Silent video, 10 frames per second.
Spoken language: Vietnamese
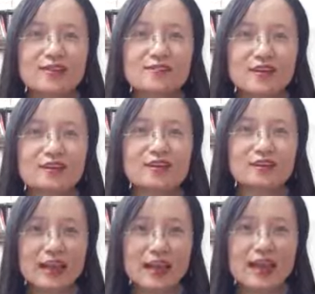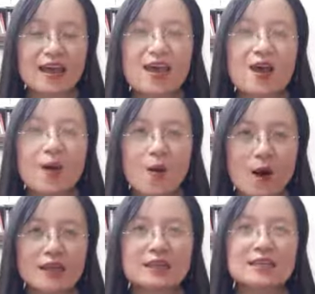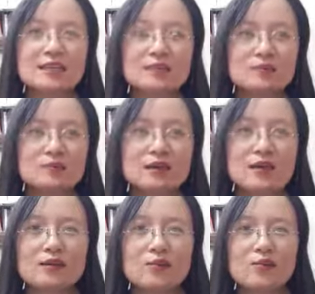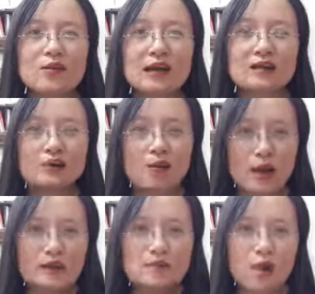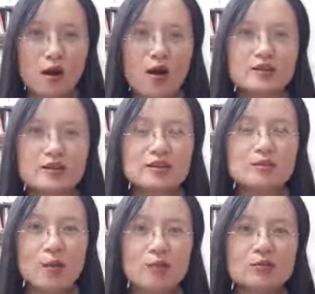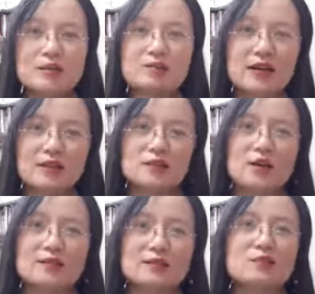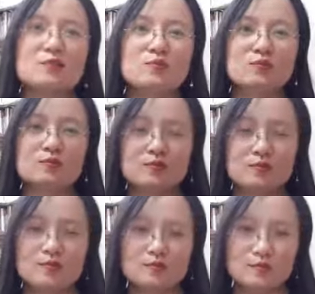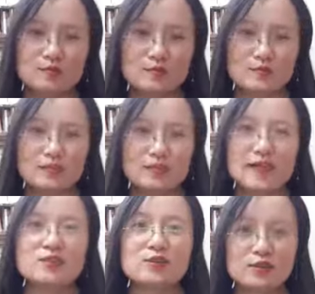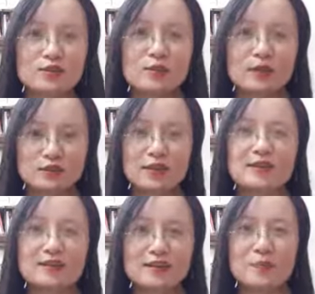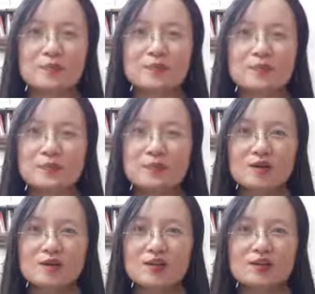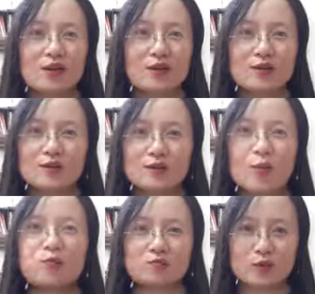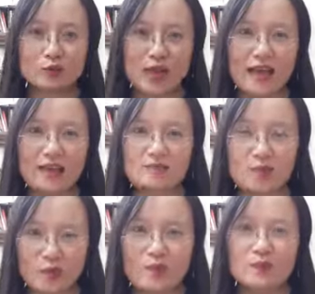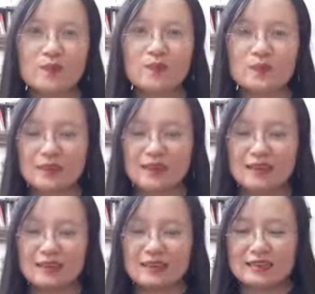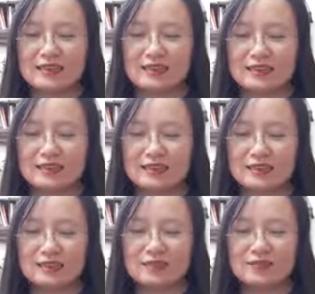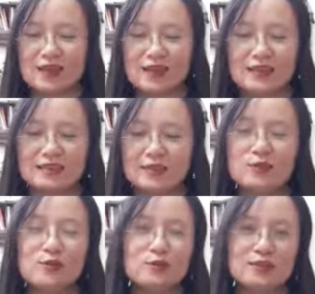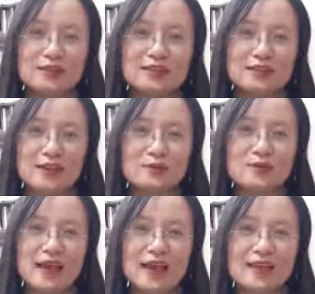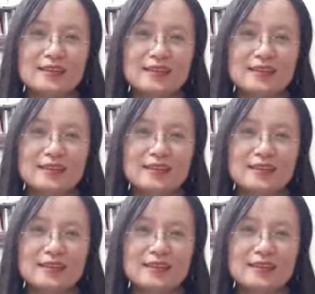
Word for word: cái phần đó ra hoặc chúng ta cố gắng loại bỏ đi một trong hai loại cảm xúc trái chiều mà tôi đang đề cập bởi vì nó cùng tồn tại một lúc à, và nhiều cái học giả